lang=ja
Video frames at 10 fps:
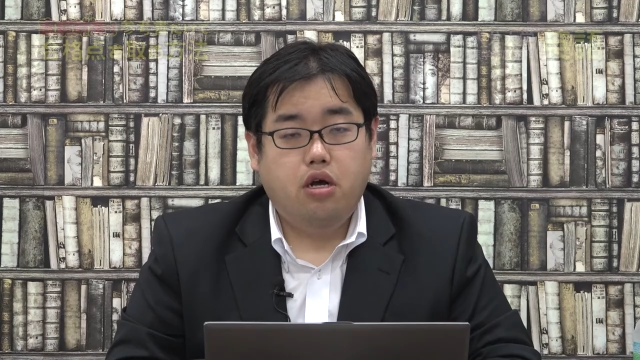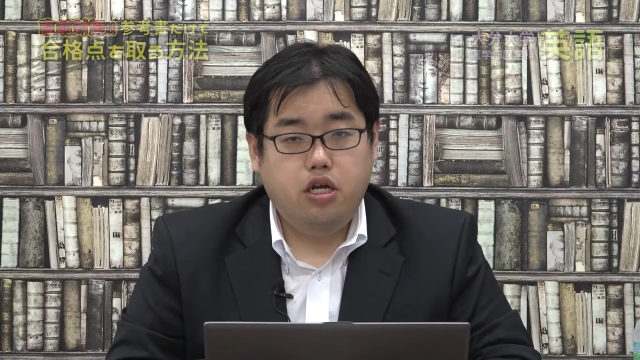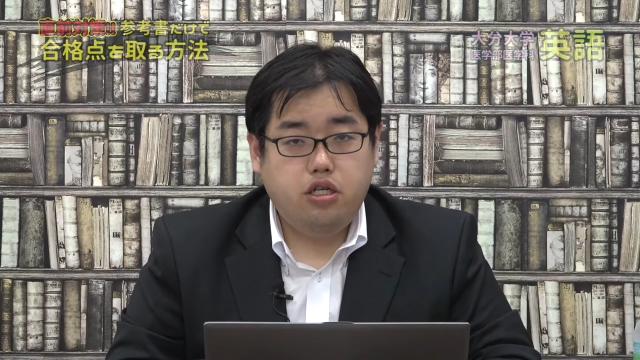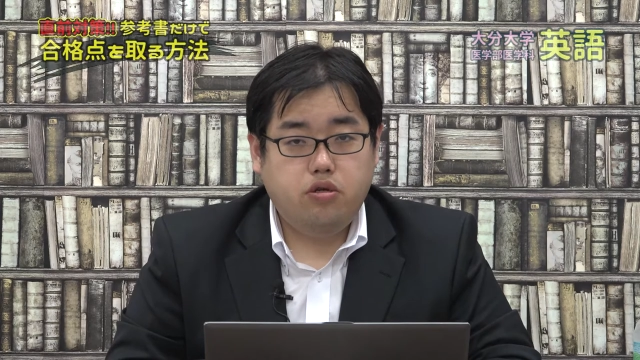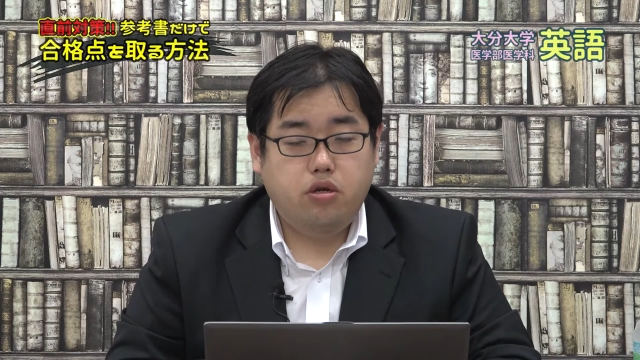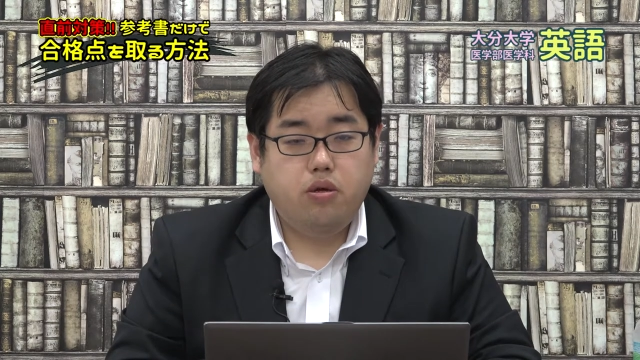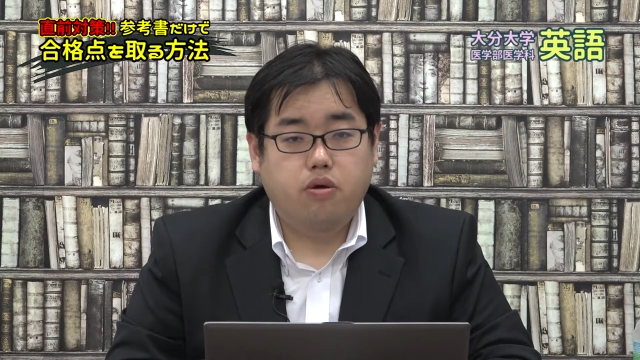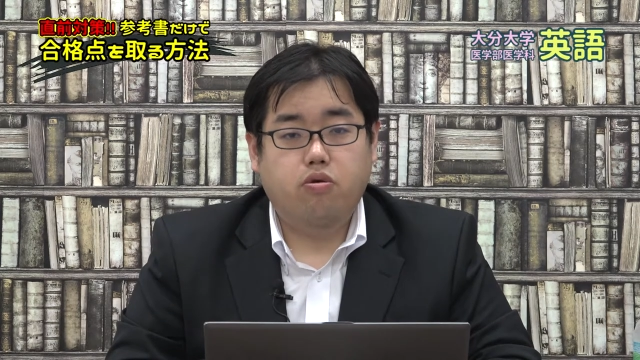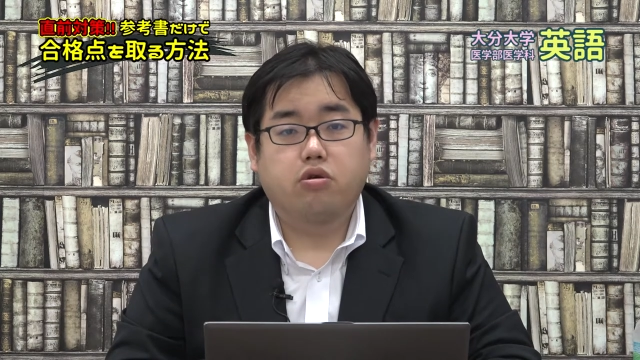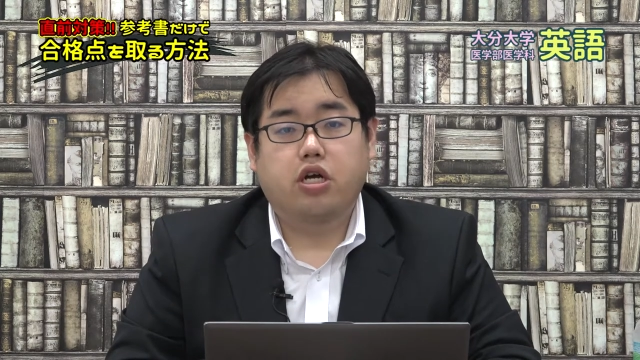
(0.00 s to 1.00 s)
はいそれで
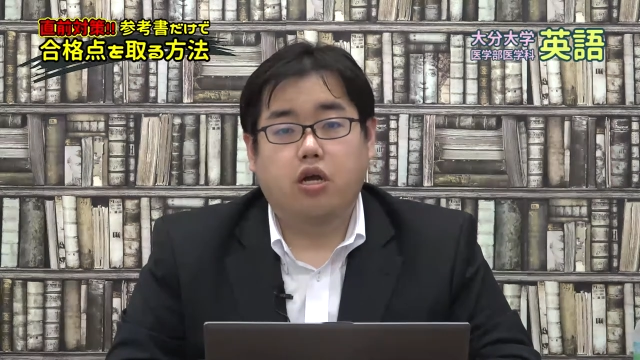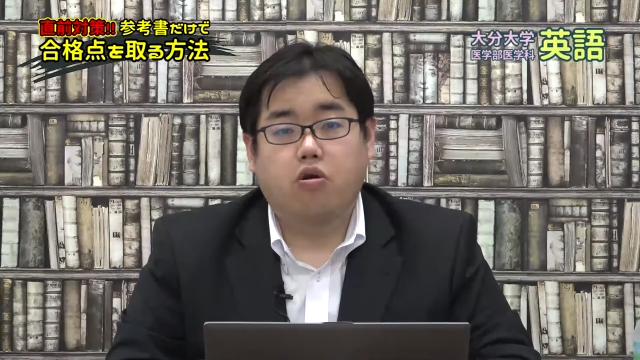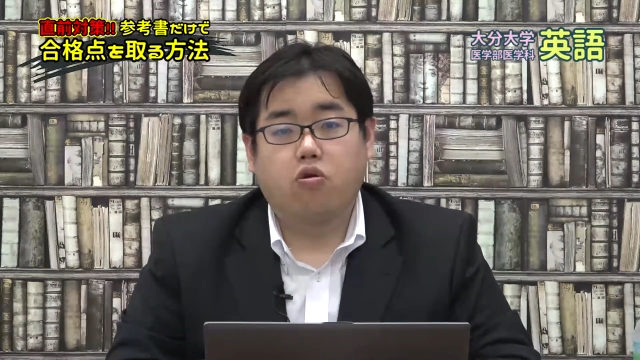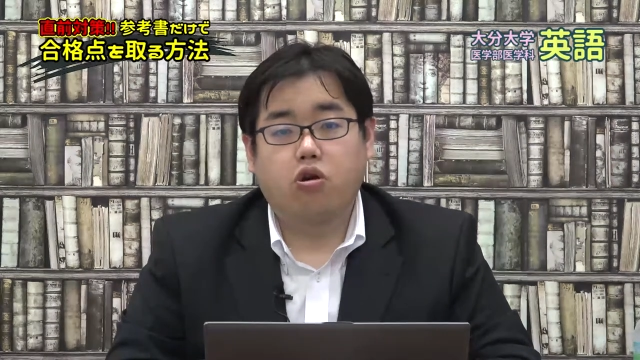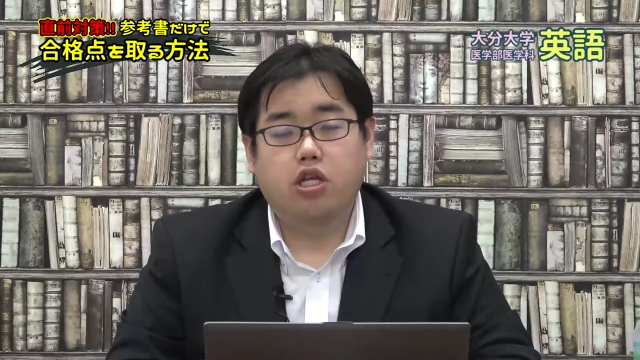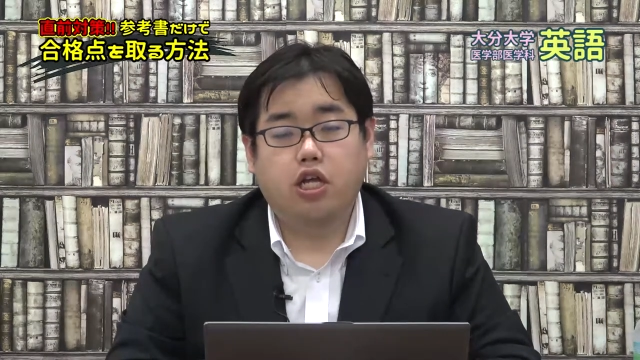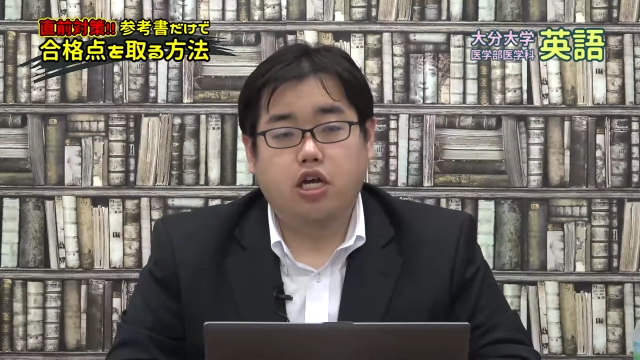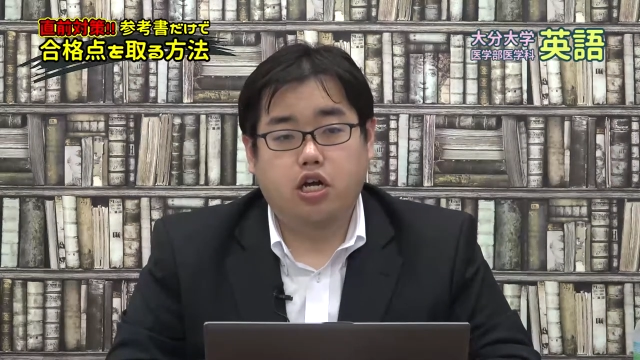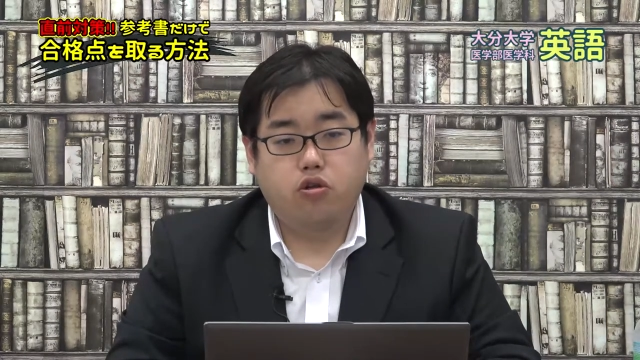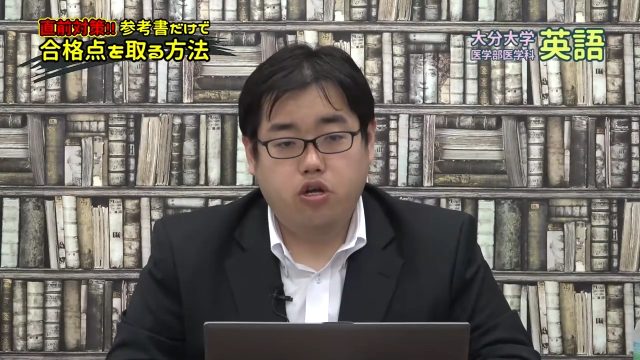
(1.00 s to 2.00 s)
は今回は大分大
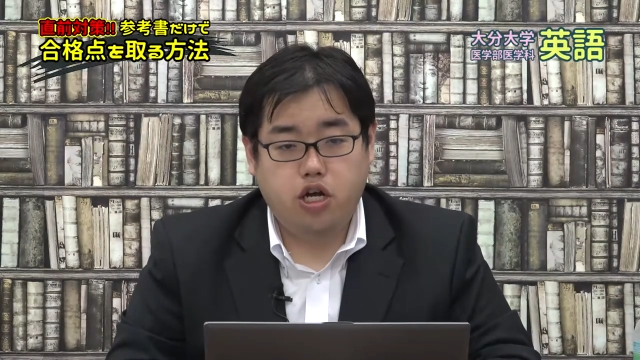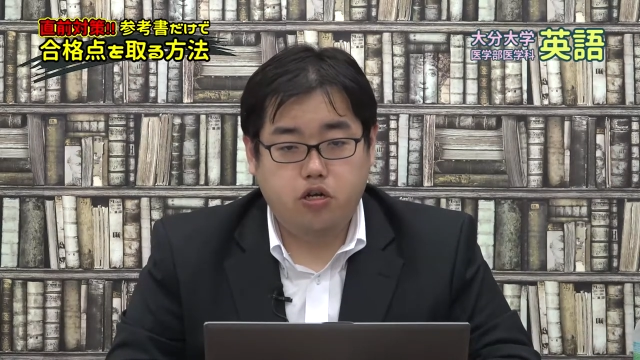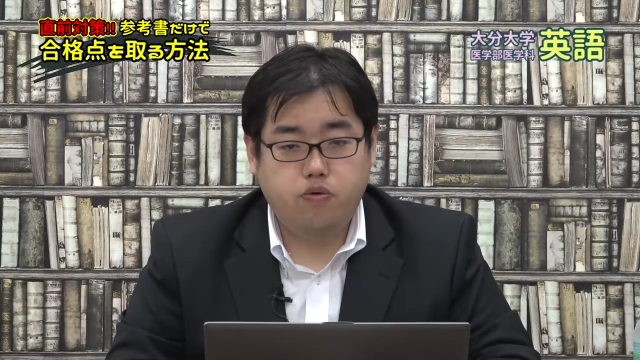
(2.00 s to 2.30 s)
学の医学